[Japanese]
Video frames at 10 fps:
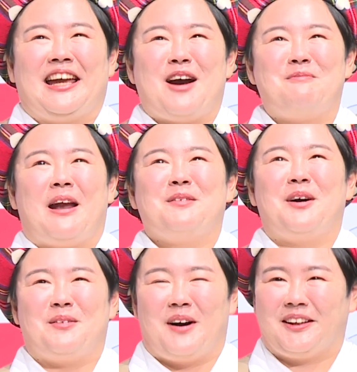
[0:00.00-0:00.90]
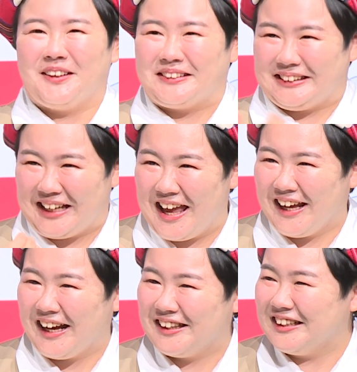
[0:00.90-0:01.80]
やっぱりもう元自衛
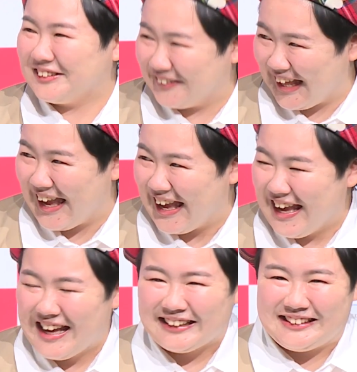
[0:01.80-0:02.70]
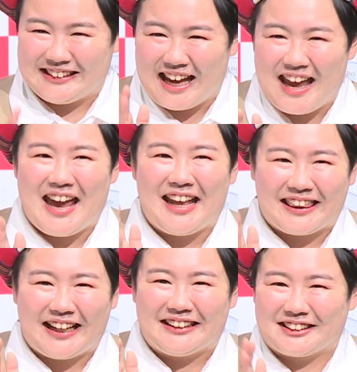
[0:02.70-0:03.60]
官ですので、はい、自衛隊
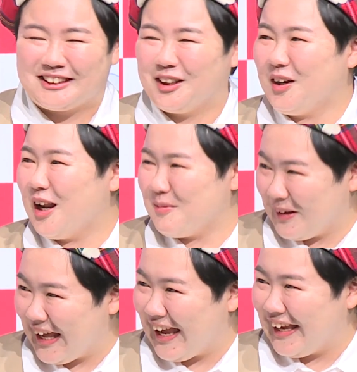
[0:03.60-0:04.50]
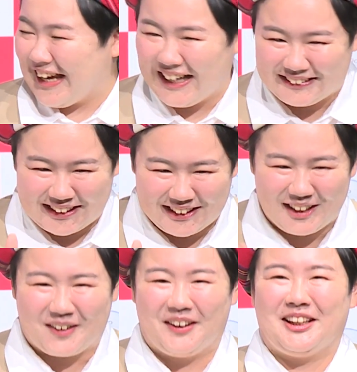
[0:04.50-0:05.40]
式食レポでやらせていた
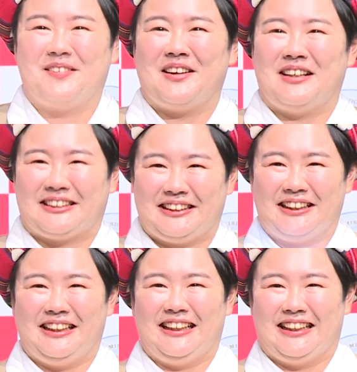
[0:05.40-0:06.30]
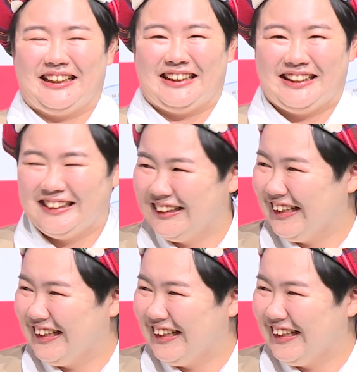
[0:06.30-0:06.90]
だこうと思います